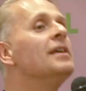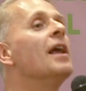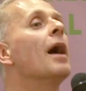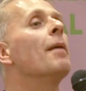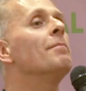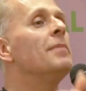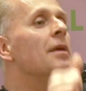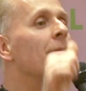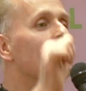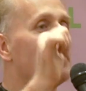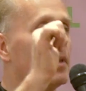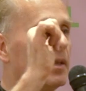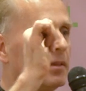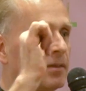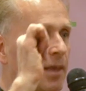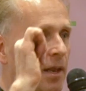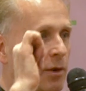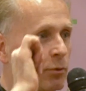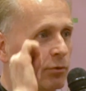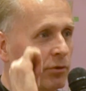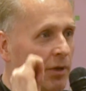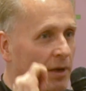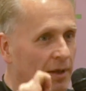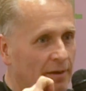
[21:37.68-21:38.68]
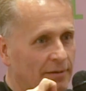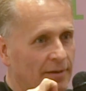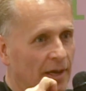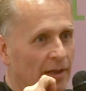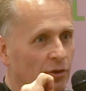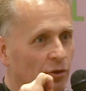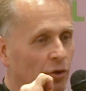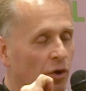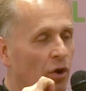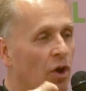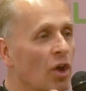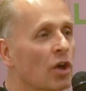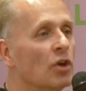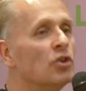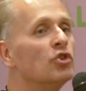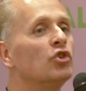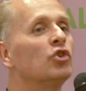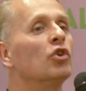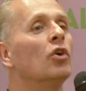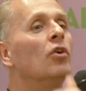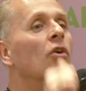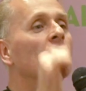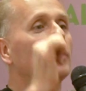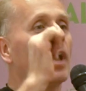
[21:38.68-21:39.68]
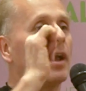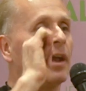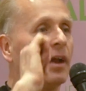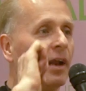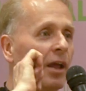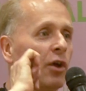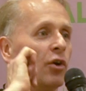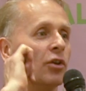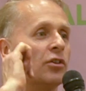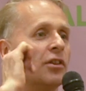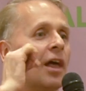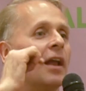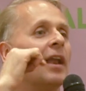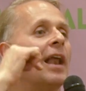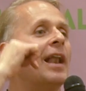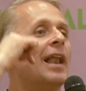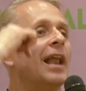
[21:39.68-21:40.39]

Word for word: y a mí me están utilizando. Yo que creo estar